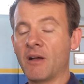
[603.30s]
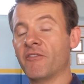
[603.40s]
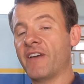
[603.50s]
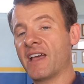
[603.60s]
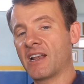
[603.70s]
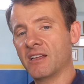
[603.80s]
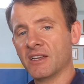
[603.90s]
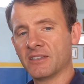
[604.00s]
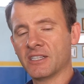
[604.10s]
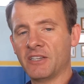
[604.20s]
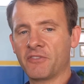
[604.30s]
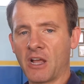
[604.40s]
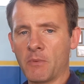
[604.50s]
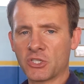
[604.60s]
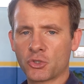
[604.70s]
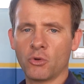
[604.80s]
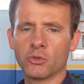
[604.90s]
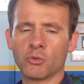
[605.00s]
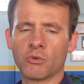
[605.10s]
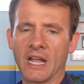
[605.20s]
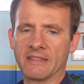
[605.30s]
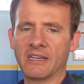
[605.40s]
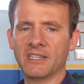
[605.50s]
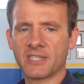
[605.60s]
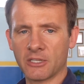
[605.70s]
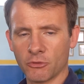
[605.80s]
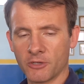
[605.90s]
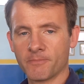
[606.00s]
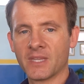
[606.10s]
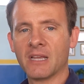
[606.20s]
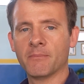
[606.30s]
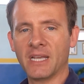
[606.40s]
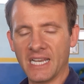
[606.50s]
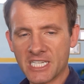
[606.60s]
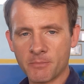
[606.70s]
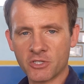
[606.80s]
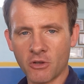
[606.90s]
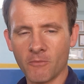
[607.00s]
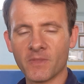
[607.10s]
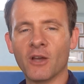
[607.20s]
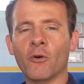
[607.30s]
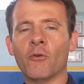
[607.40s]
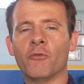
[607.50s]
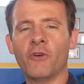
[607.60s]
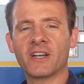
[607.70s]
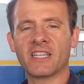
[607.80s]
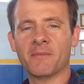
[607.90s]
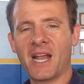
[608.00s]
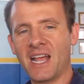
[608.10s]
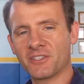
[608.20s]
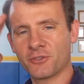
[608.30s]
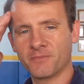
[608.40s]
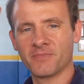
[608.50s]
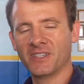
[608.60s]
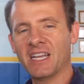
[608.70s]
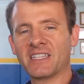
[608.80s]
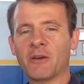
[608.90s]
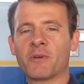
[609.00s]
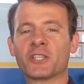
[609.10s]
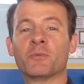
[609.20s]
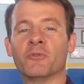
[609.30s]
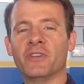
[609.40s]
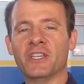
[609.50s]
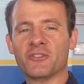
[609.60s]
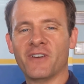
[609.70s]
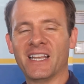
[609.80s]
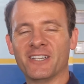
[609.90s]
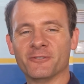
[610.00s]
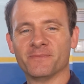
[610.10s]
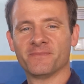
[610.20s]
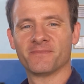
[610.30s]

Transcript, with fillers: uma vela, danificar uma sonda, um catalisador. Beleza, pessoal? Um forte abraço e até o próximo vídeo. Valeu!